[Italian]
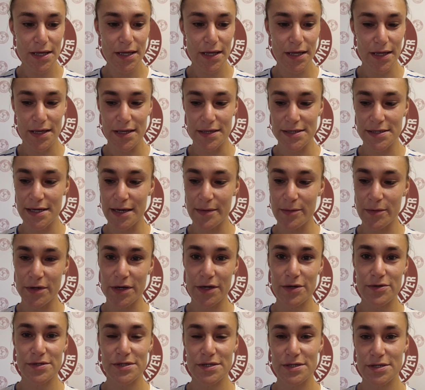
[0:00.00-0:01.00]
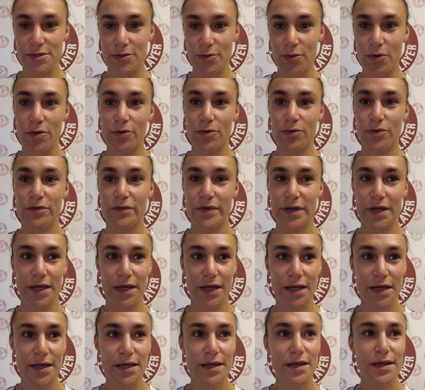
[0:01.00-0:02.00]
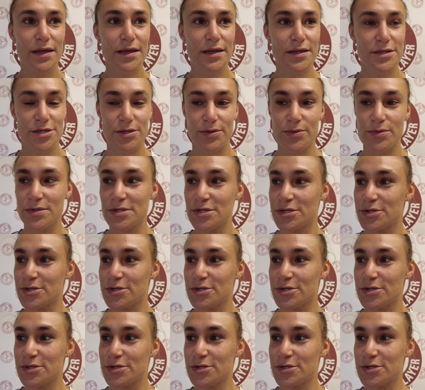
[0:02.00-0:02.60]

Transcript: eh, siamo nello stesso luogo dove cioè, tu,